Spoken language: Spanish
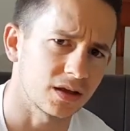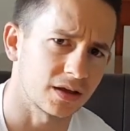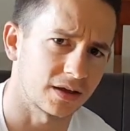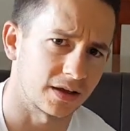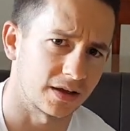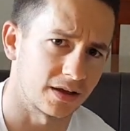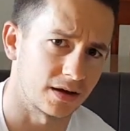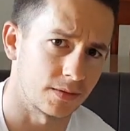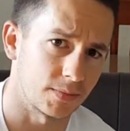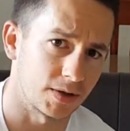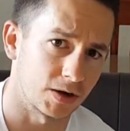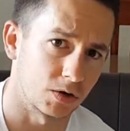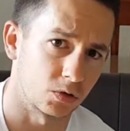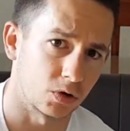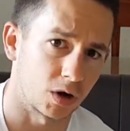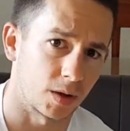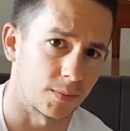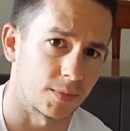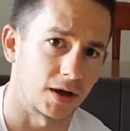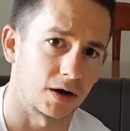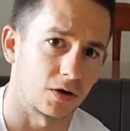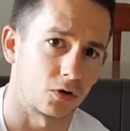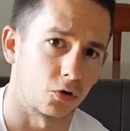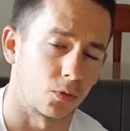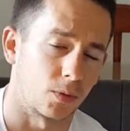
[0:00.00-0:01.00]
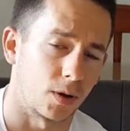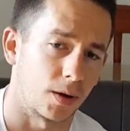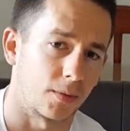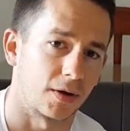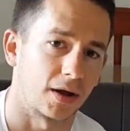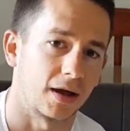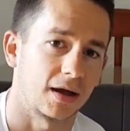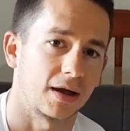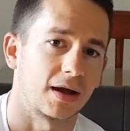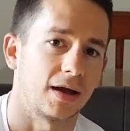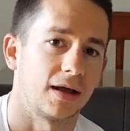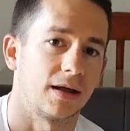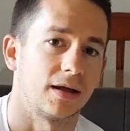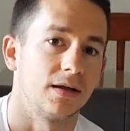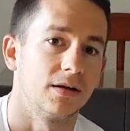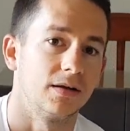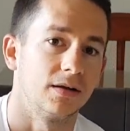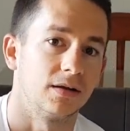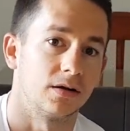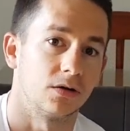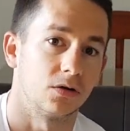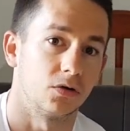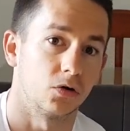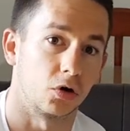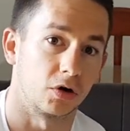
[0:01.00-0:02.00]
que el melón amargo va a bajar
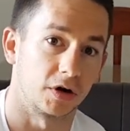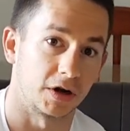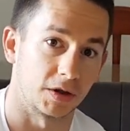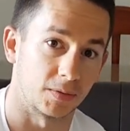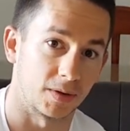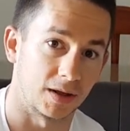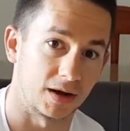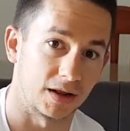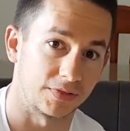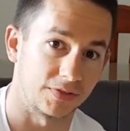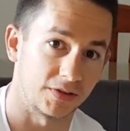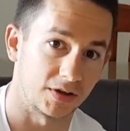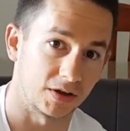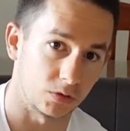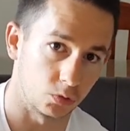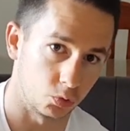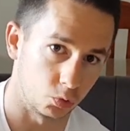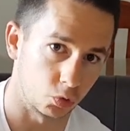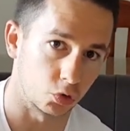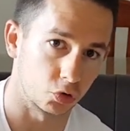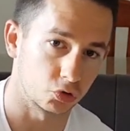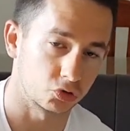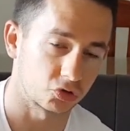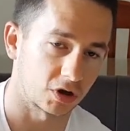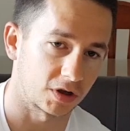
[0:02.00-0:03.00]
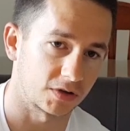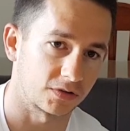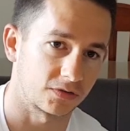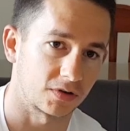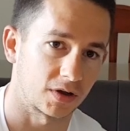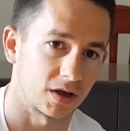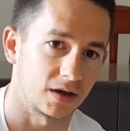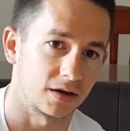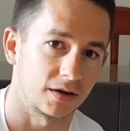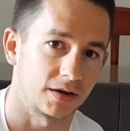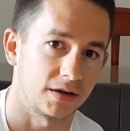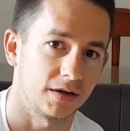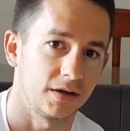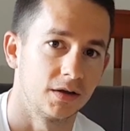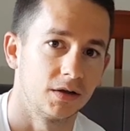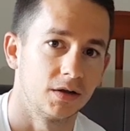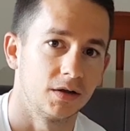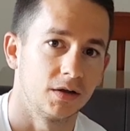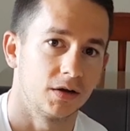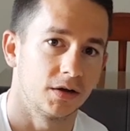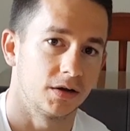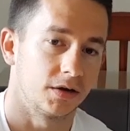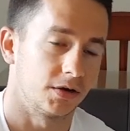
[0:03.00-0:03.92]
los niveles de glucosa en sangre